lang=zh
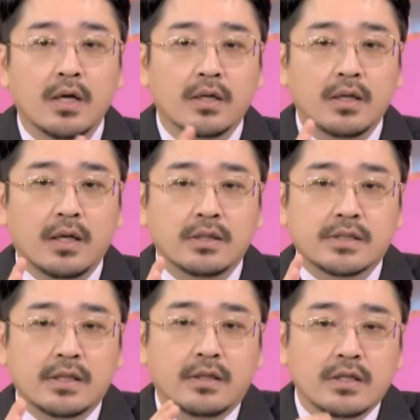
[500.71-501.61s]
那
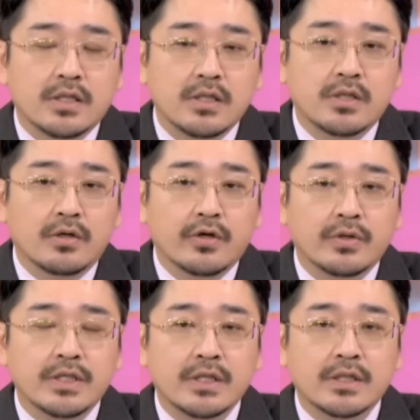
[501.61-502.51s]
增顶其中有
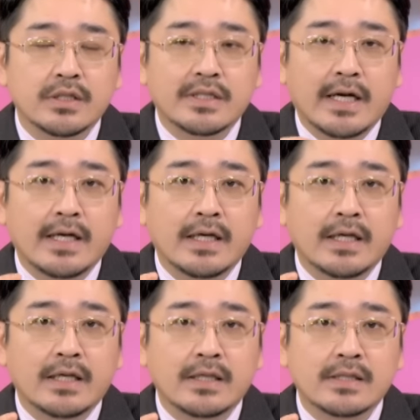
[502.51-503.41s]
几在
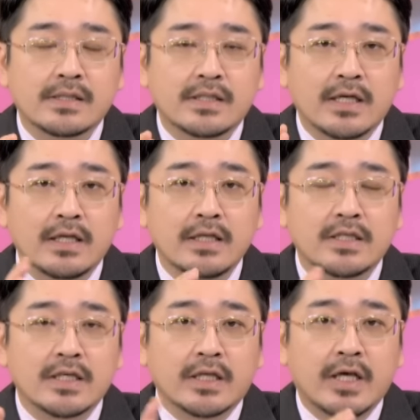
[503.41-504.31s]
前
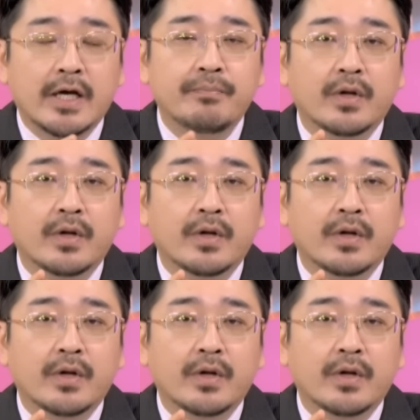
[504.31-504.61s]
几天，